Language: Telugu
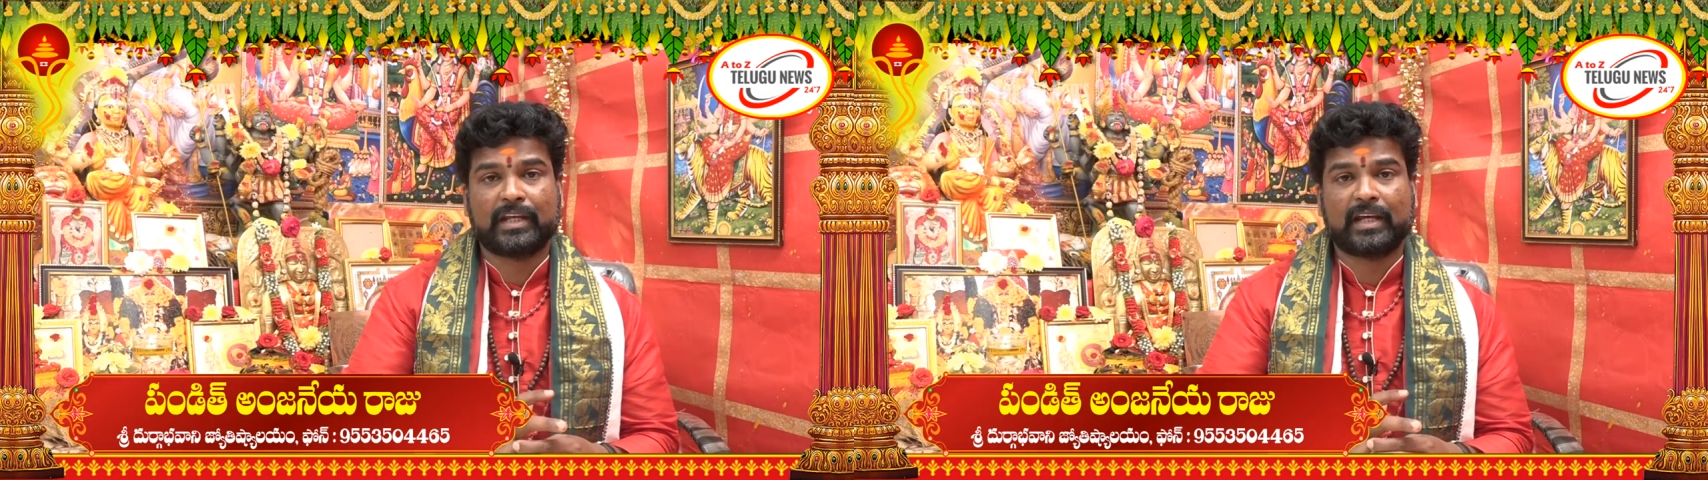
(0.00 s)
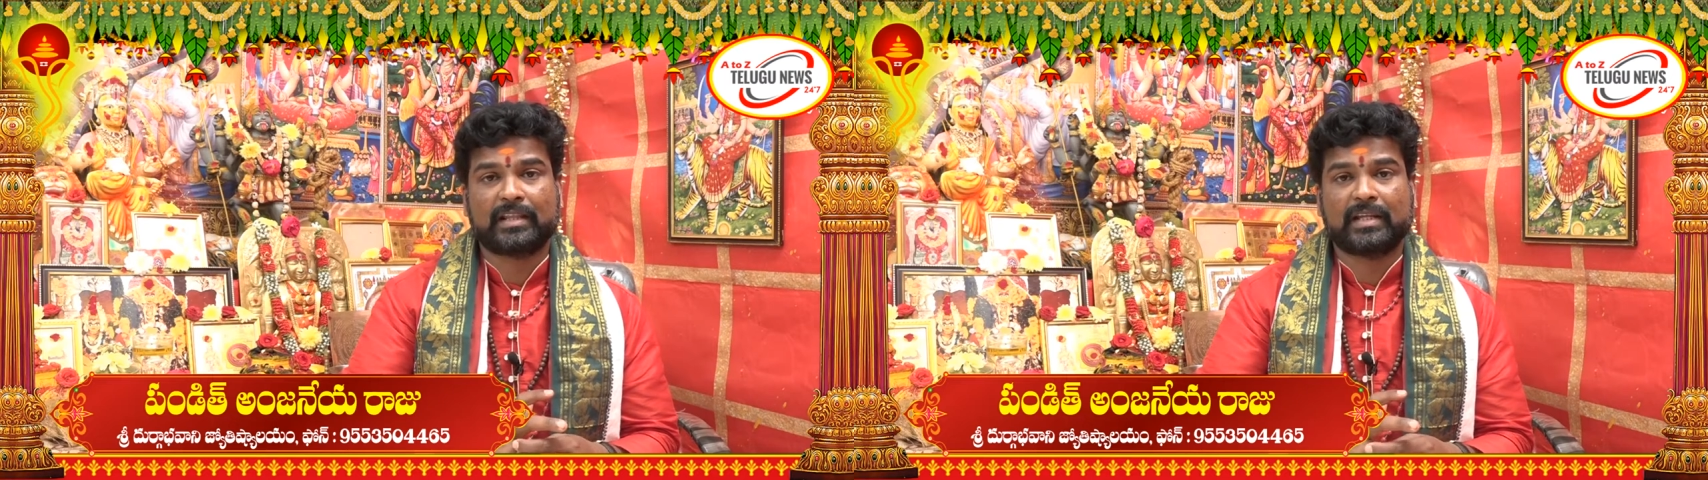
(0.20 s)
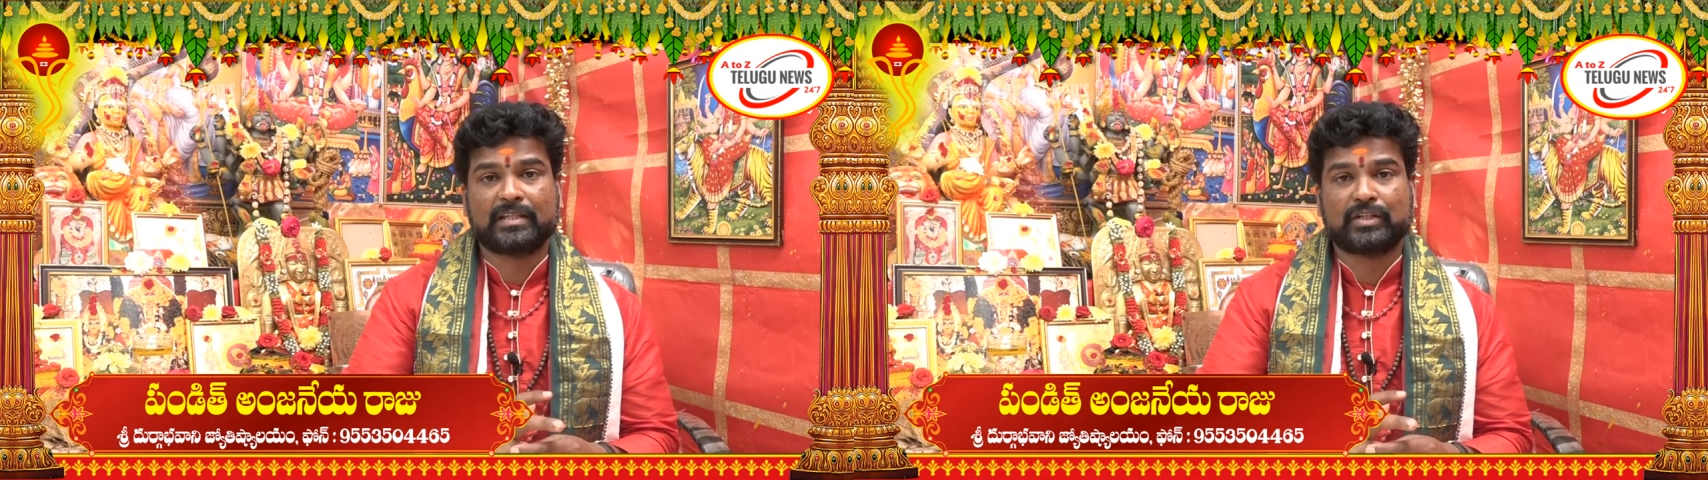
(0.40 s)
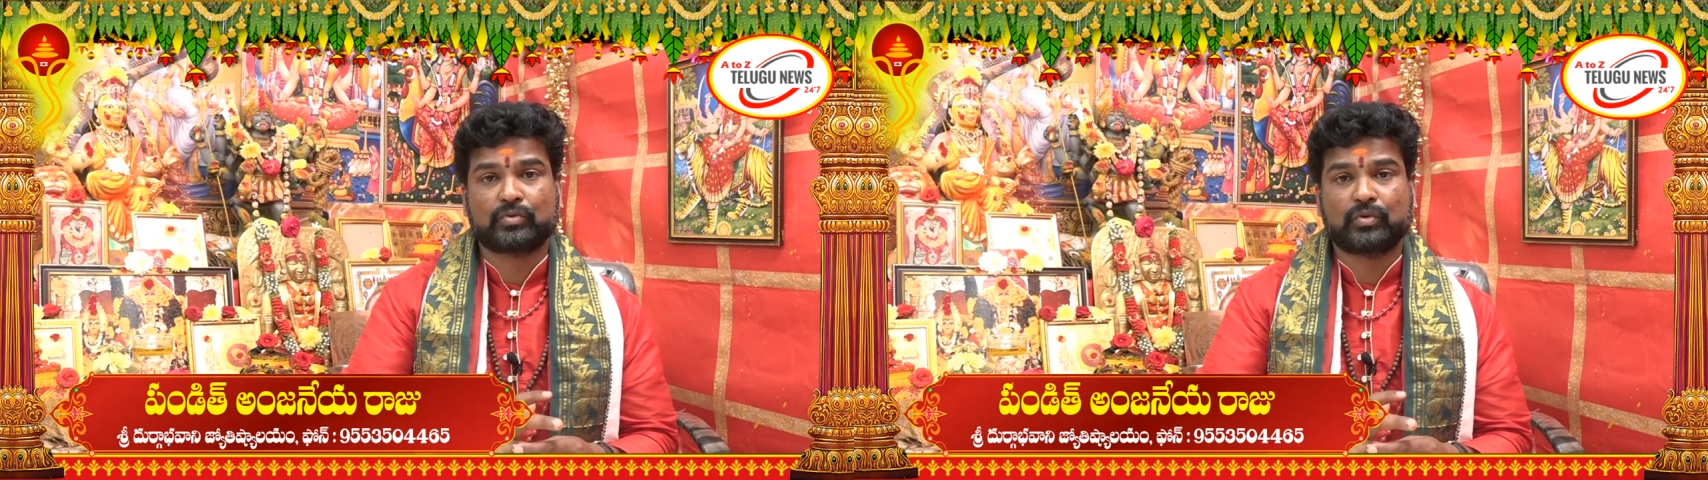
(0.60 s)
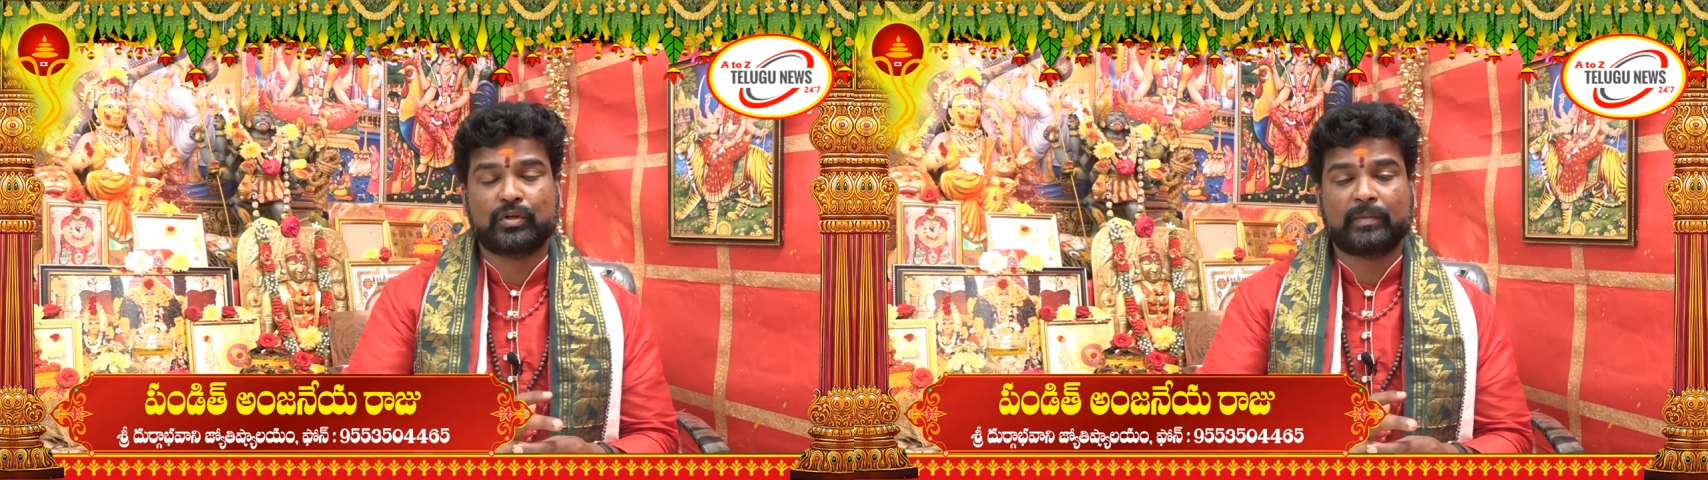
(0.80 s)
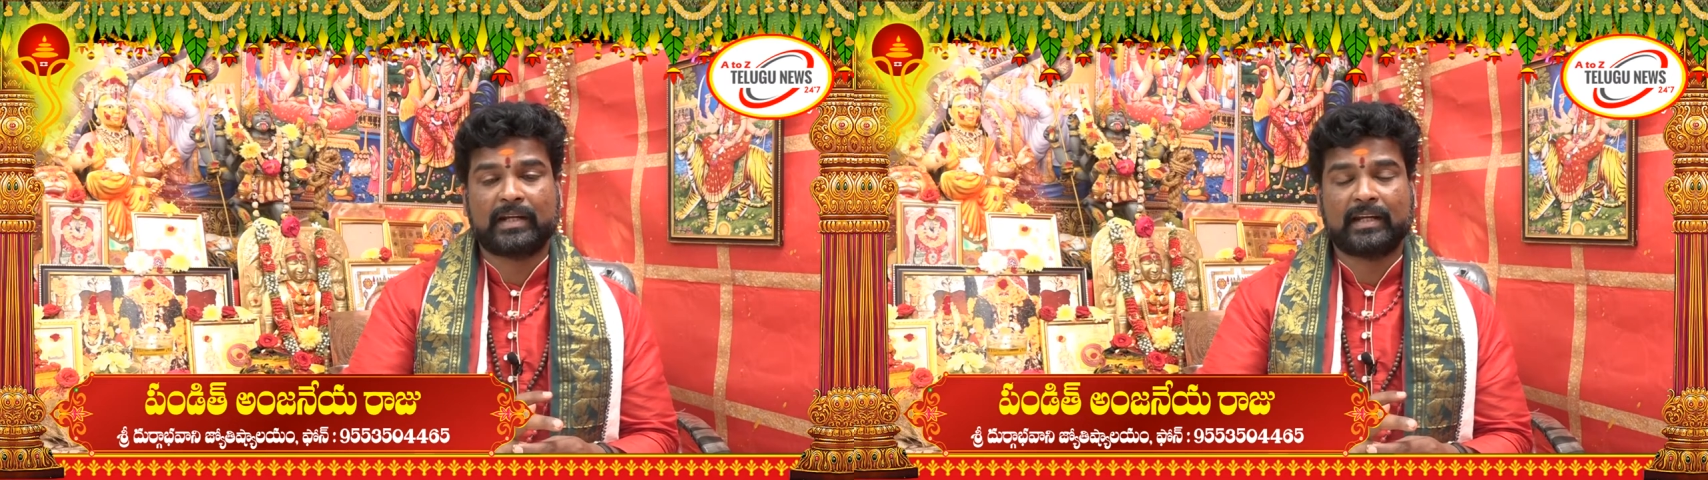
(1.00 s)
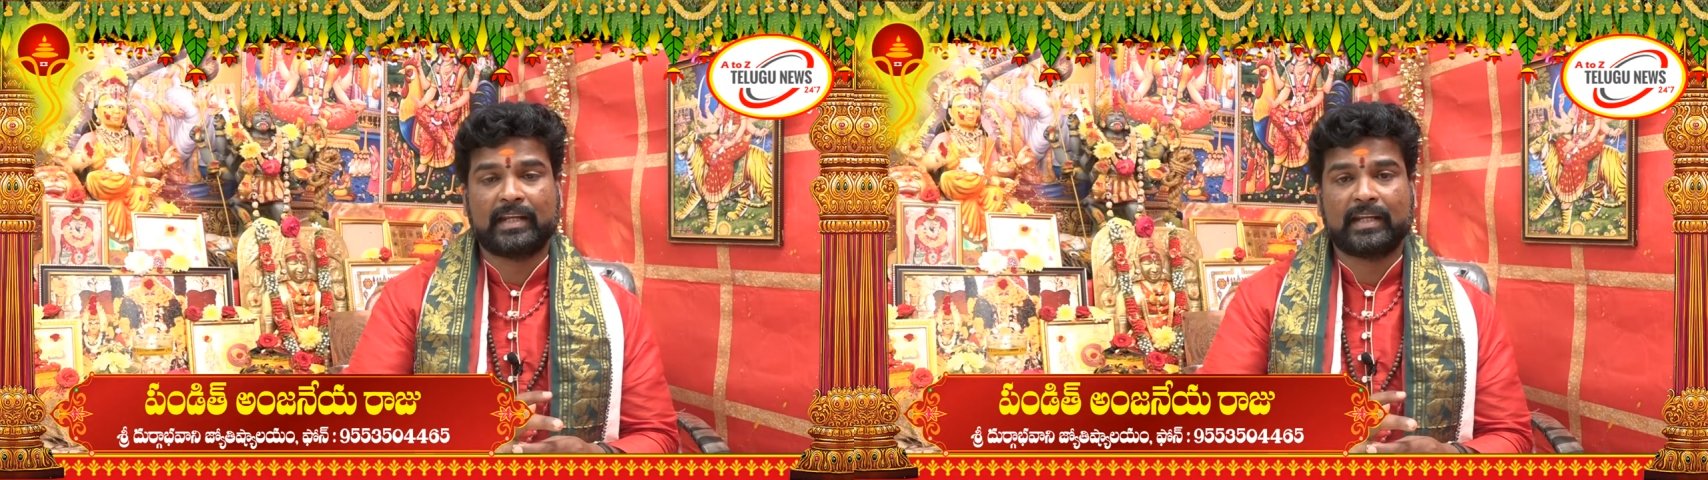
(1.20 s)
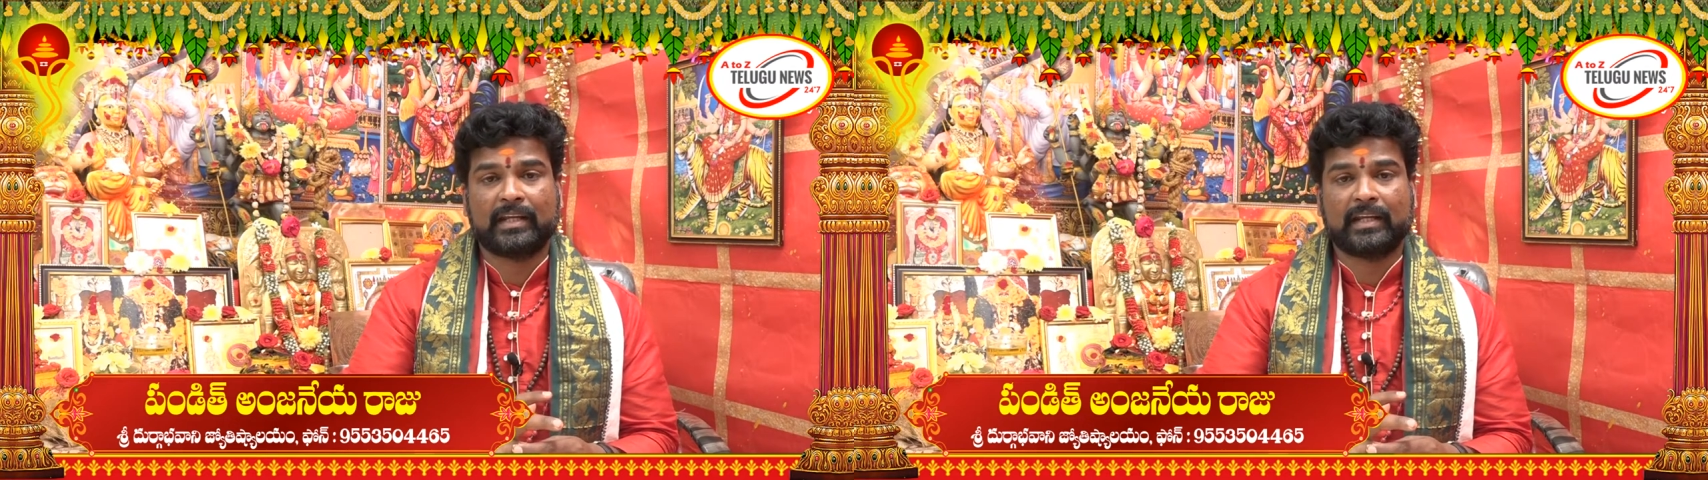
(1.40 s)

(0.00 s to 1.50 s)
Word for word: అర్థం చేసుకోక మనని